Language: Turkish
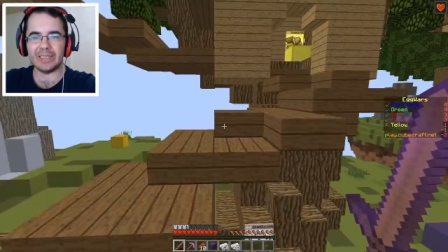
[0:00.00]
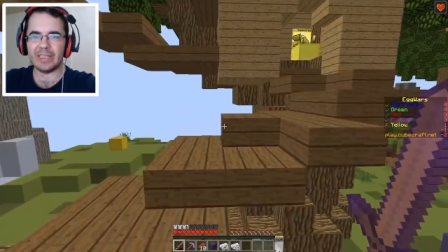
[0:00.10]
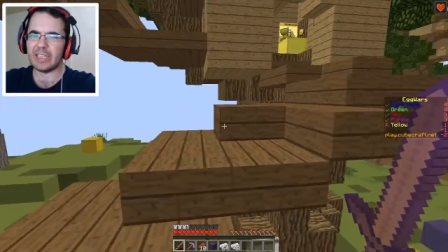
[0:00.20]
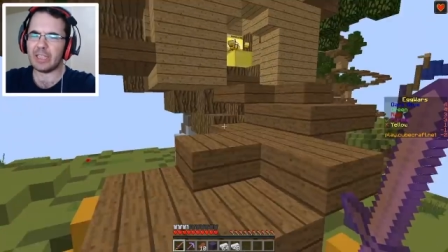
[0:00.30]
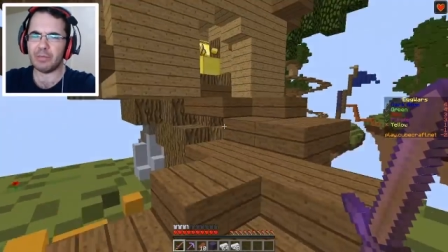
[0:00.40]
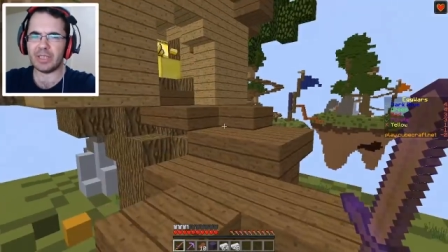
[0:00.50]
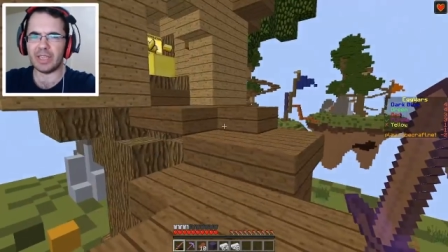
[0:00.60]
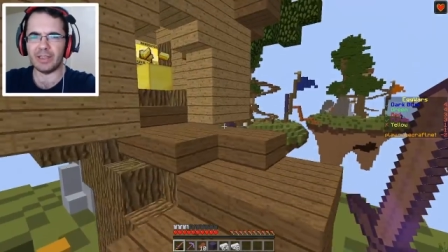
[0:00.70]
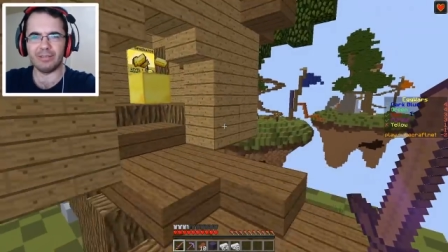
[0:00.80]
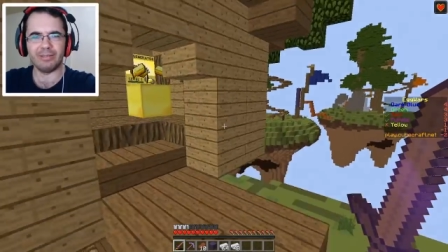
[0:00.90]
E tabii
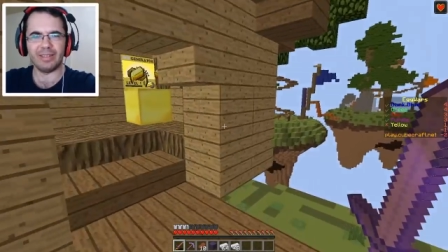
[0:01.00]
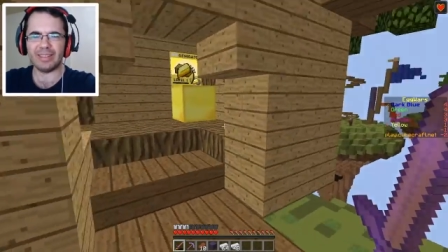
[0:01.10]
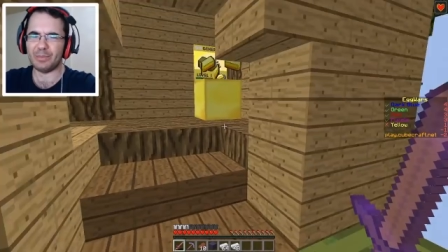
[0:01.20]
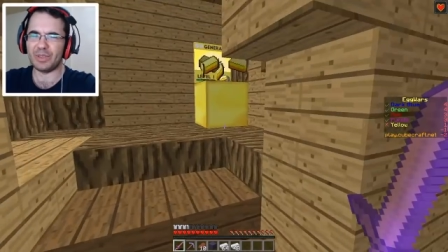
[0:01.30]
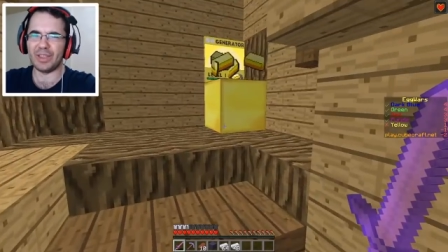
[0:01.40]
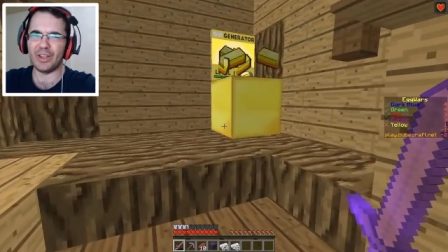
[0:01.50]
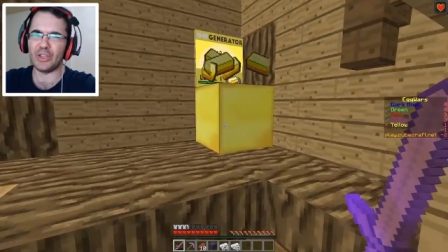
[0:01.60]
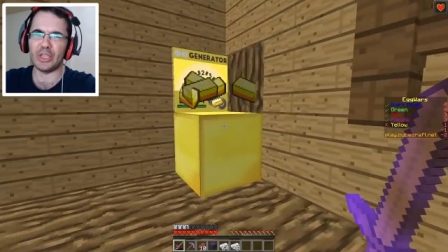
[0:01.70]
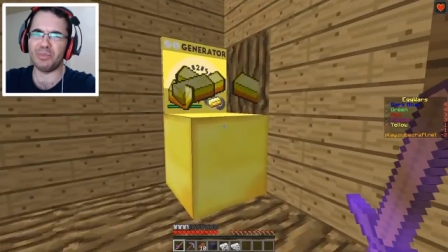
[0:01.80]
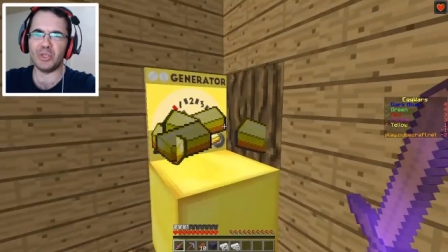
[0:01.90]
ki. Tabii ki
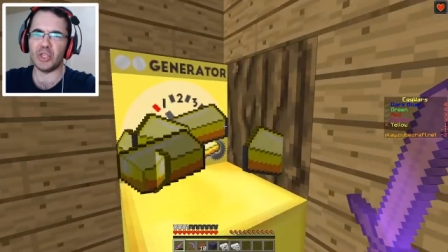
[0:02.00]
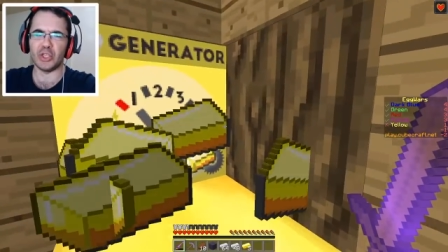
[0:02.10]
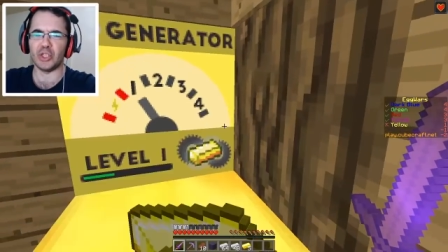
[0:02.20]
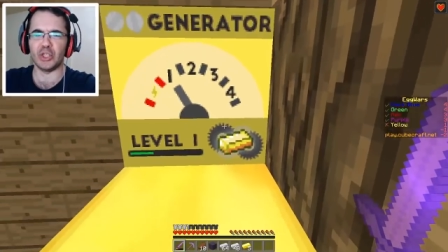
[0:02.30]
haritayı bileceksin